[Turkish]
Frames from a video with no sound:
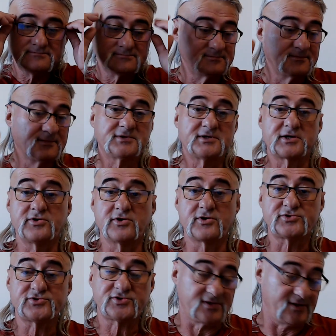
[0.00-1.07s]

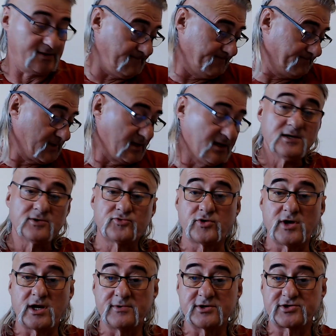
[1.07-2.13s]
Takıyoruz.
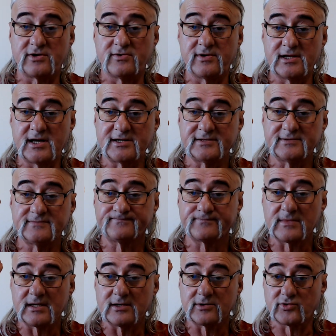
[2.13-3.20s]
Turan'ın başka havalar.
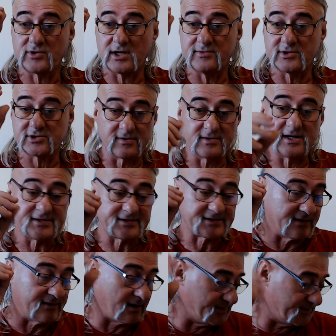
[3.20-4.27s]
Turan'ın başka havalar
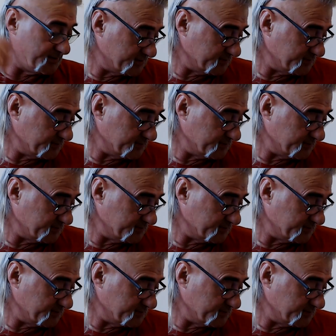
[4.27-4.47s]
devam ediyor.